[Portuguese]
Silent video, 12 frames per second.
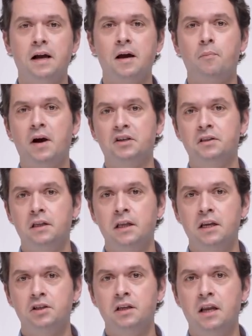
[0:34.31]
capaz de
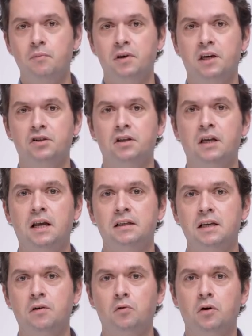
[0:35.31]
entender as dinâmicas de
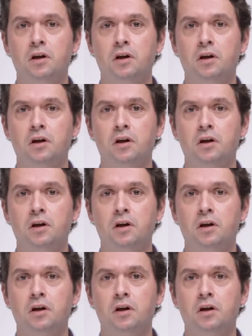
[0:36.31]
interação